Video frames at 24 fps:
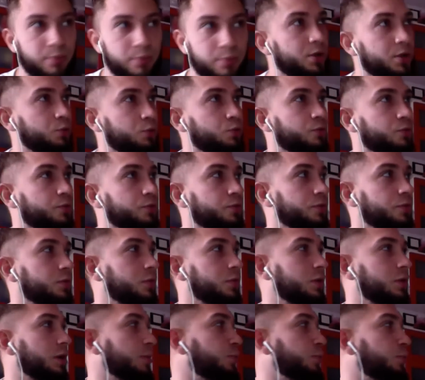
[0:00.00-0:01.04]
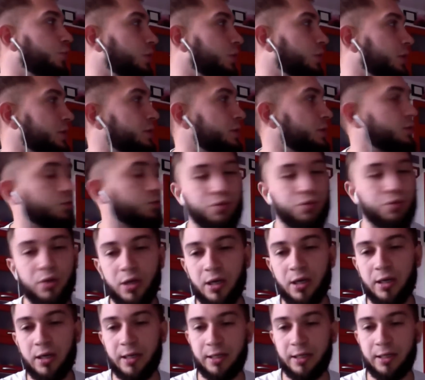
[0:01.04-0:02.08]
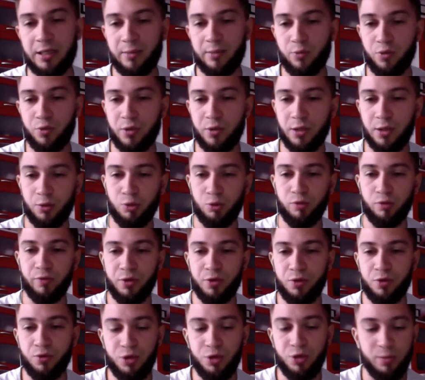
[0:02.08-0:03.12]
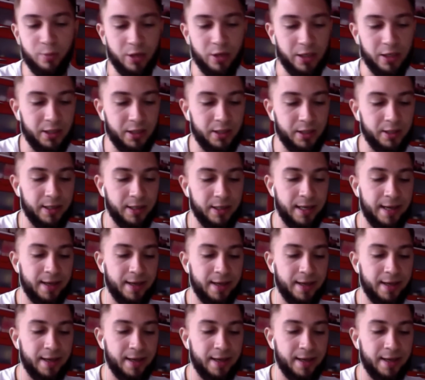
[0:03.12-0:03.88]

будет готов опоры, струна, когда будут готовы юнибайки,